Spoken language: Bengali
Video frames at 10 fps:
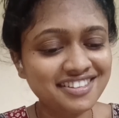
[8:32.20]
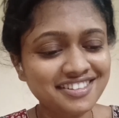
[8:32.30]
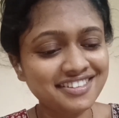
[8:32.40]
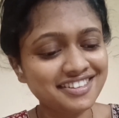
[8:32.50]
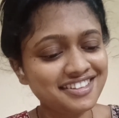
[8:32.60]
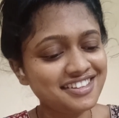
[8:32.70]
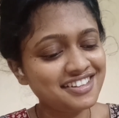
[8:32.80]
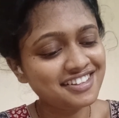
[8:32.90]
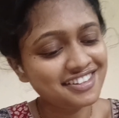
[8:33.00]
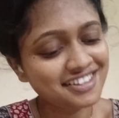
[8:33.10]
বসে পড়েছি
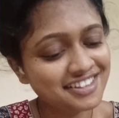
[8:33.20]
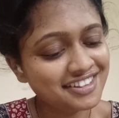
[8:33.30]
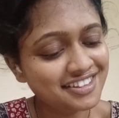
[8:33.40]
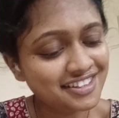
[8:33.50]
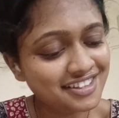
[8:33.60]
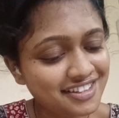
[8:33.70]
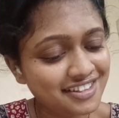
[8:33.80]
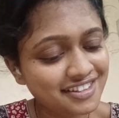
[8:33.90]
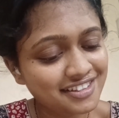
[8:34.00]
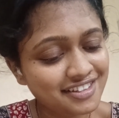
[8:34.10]
খেতে একা একা ভালো
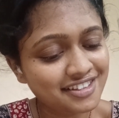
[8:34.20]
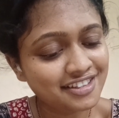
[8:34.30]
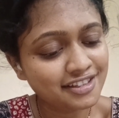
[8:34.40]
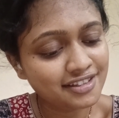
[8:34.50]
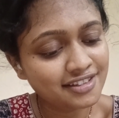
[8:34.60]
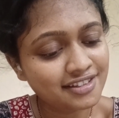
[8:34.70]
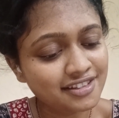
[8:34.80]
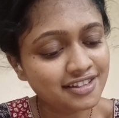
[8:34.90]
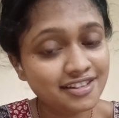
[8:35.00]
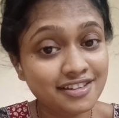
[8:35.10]
লাগছে না
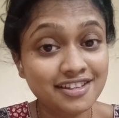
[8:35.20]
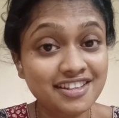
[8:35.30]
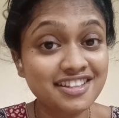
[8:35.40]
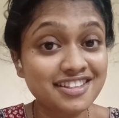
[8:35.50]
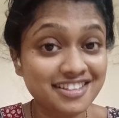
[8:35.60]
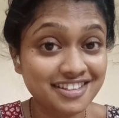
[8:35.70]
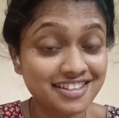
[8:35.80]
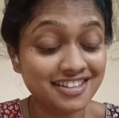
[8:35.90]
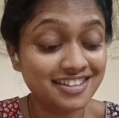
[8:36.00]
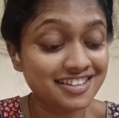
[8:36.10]
আমার এমনি
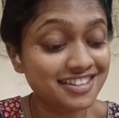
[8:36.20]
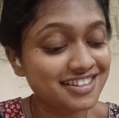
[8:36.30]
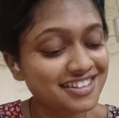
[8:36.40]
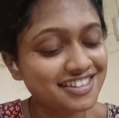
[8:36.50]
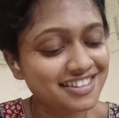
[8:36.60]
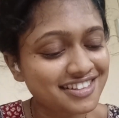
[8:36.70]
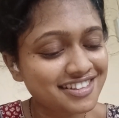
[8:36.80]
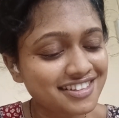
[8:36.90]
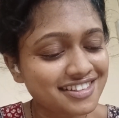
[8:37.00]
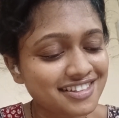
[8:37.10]
খিদে কম পায় তার
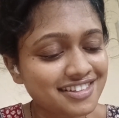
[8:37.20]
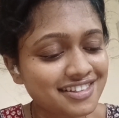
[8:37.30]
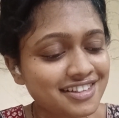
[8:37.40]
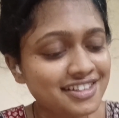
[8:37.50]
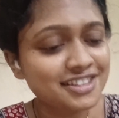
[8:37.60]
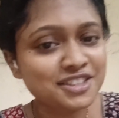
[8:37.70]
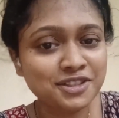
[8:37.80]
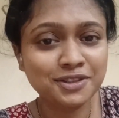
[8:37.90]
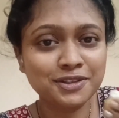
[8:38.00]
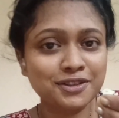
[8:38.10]
উপরে কিন্তু ভাতের
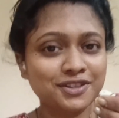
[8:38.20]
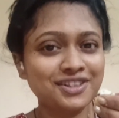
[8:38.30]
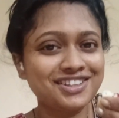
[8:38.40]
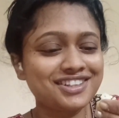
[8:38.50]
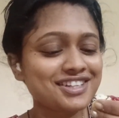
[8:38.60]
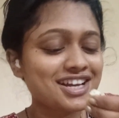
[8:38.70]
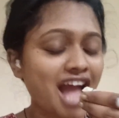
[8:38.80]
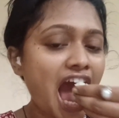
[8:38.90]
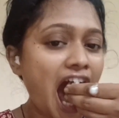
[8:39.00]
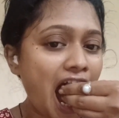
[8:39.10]
থেকে সবজির পরিমাণ
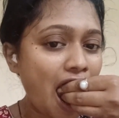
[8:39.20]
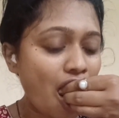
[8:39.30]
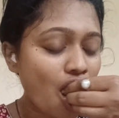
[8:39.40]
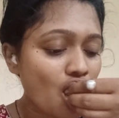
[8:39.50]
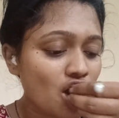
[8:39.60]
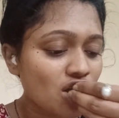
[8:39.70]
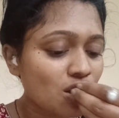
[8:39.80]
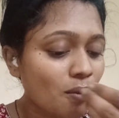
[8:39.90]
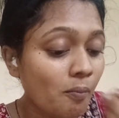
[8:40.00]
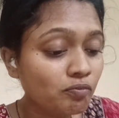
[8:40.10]
বেশি নিই আমার
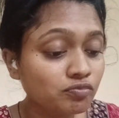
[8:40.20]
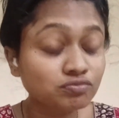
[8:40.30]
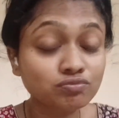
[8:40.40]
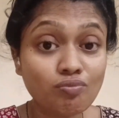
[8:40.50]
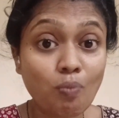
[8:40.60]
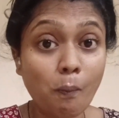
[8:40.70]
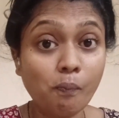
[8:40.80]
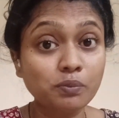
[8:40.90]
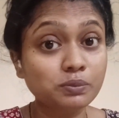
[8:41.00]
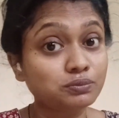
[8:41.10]
মতন স্লিম আমি তো
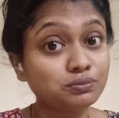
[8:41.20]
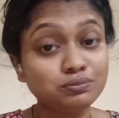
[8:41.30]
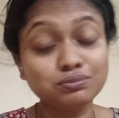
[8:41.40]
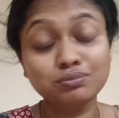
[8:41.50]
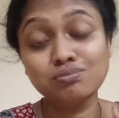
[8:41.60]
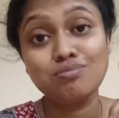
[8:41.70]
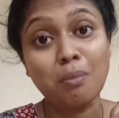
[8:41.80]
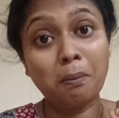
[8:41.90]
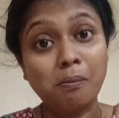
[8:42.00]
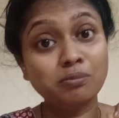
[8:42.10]
স্লিম নই আমি এখন
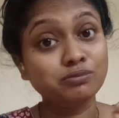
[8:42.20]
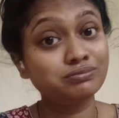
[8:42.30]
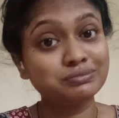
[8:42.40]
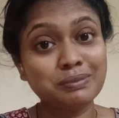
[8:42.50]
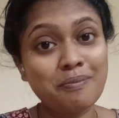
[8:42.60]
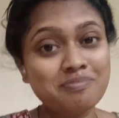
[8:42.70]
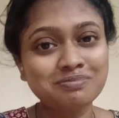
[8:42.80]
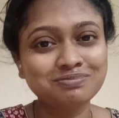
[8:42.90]
হেলদি হয়ে গেছি